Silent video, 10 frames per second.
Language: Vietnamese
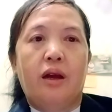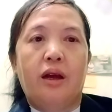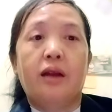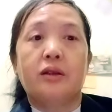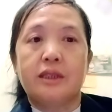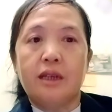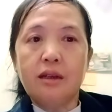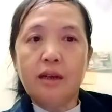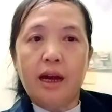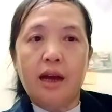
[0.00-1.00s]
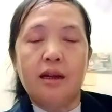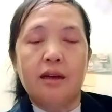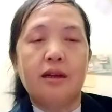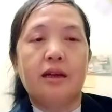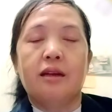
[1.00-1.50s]
ấy là cháu ra là
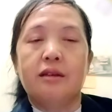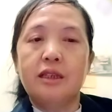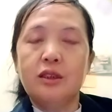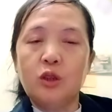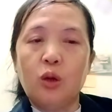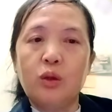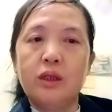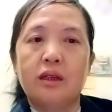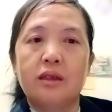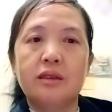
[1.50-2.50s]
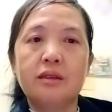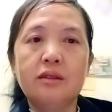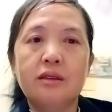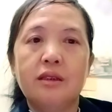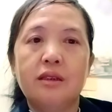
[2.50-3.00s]
ấy là thì rong lên đó chứ
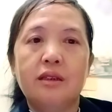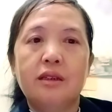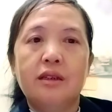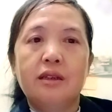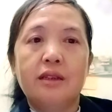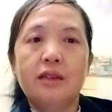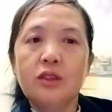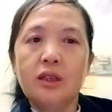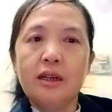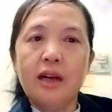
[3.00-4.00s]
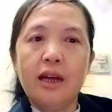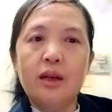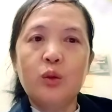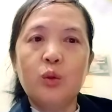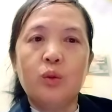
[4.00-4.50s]
ta chỉ là hai
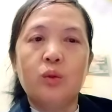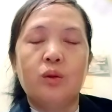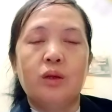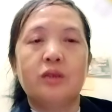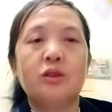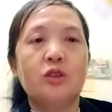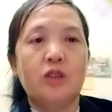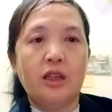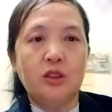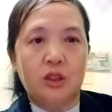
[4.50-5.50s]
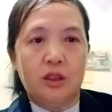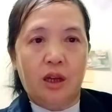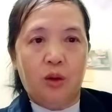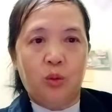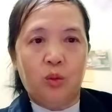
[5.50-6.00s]
lô là tôi sai chỉ
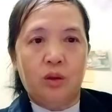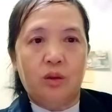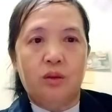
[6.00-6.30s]
tàu